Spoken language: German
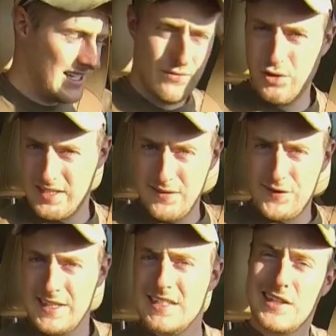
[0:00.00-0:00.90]
Wo ich
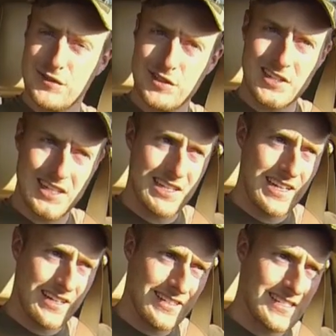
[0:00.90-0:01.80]
hinfahre, darf ich euch
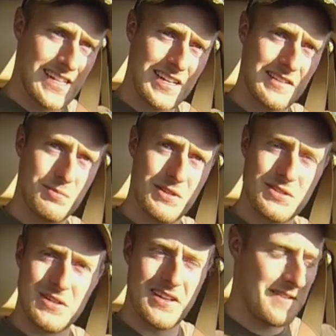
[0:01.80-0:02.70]
leider nicht sagen. Ich bin zu
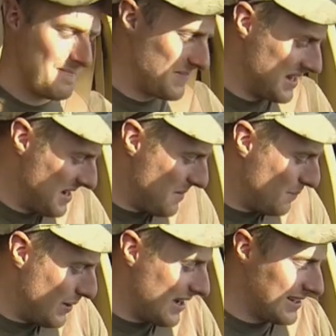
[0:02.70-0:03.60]
einer
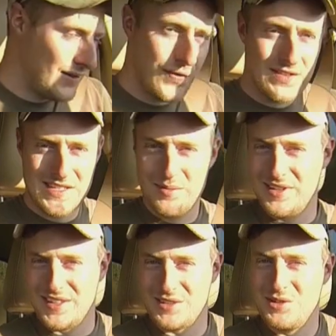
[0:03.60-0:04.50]
Party von
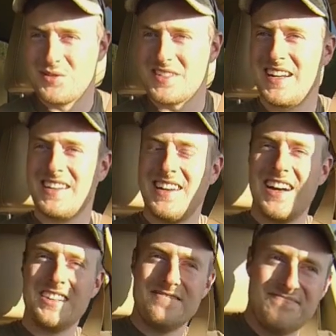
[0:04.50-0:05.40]
ziemlich harten Jungs
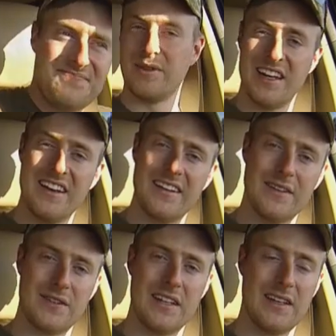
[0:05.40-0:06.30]
eingeladen, aber leider
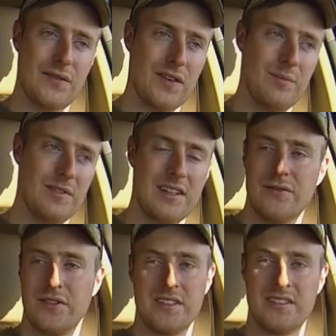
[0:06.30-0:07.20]
darf ich da nicht filmen. Ich darf
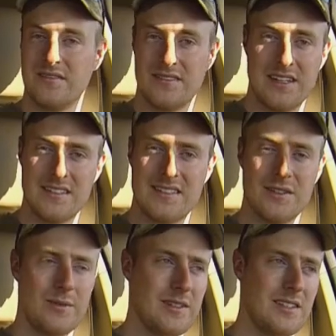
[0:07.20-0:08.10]
euch gar nichts
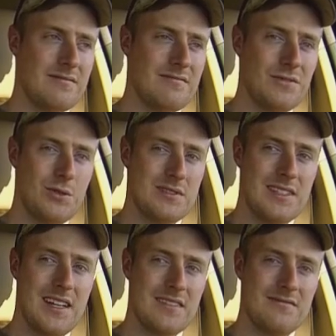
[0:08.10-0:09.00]
darüber groß
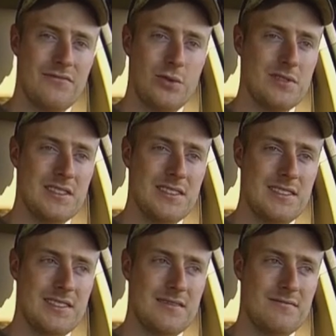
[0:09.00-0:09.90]
sagen, wo es ist,
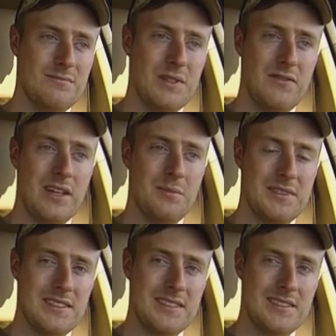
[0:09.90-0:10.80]
mit wem es
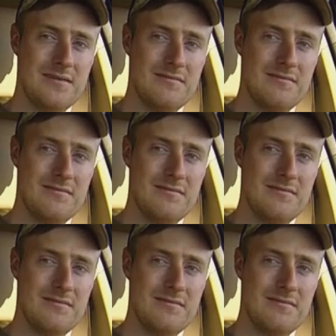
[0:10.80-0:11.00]
ist.